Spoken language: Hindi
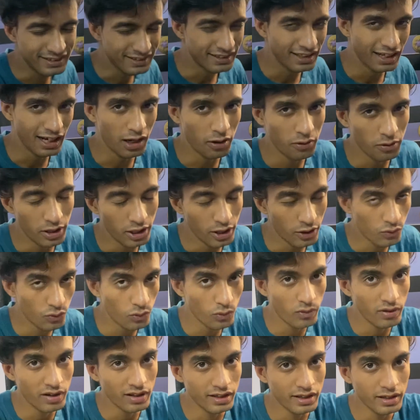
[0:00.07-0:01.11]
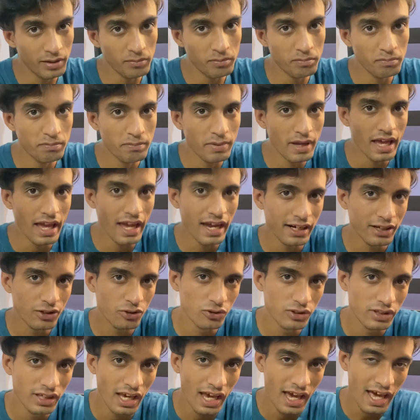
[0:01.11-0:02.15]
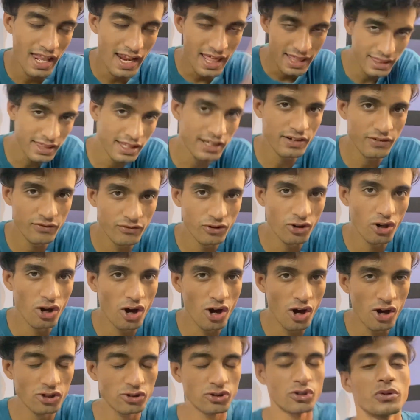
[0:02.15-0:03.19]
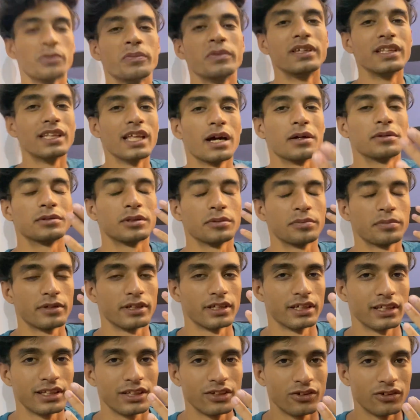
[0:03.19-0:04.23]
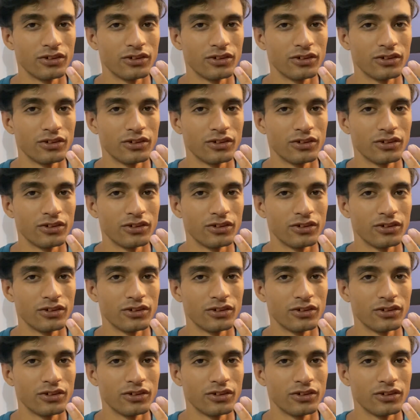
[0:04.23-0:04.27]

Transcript: असलम वेलकम बैक टू दी अनदर व्लॉग तो उम्मीद आप सब ठीक ही